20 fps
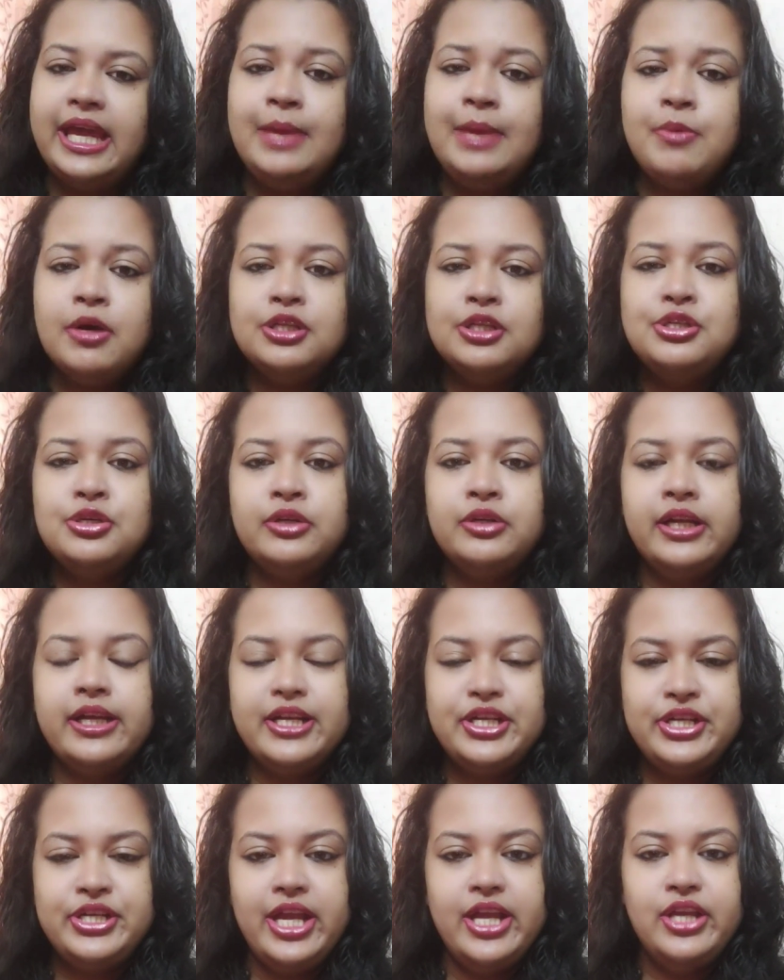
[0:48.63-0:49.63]
এই বছর
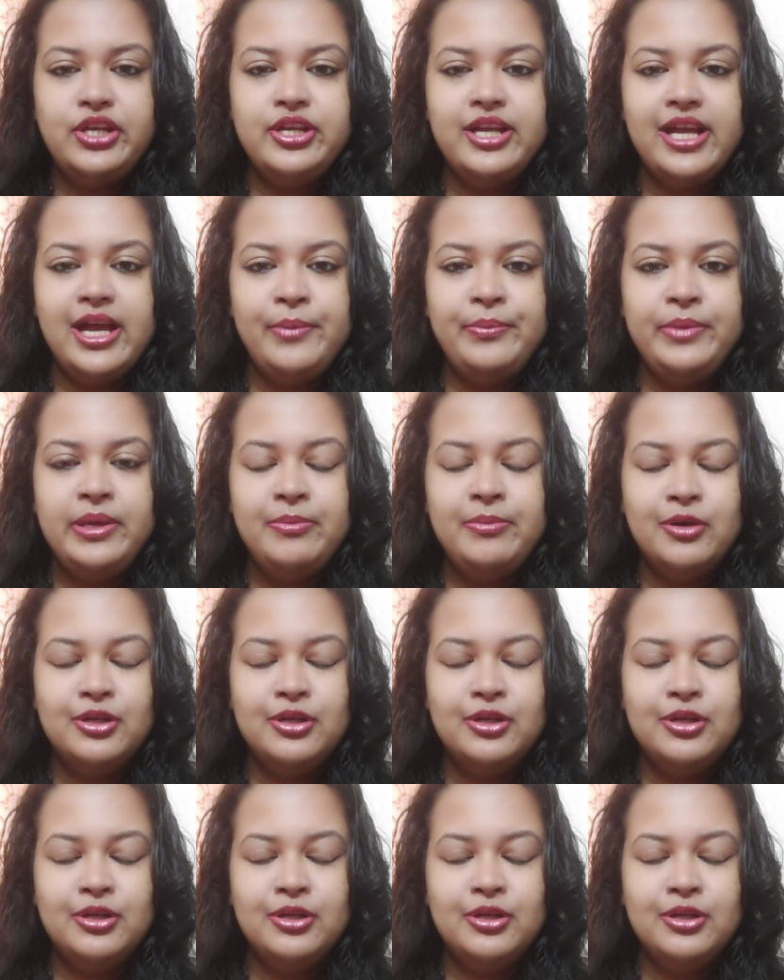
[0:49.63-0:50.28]
শেষে আমি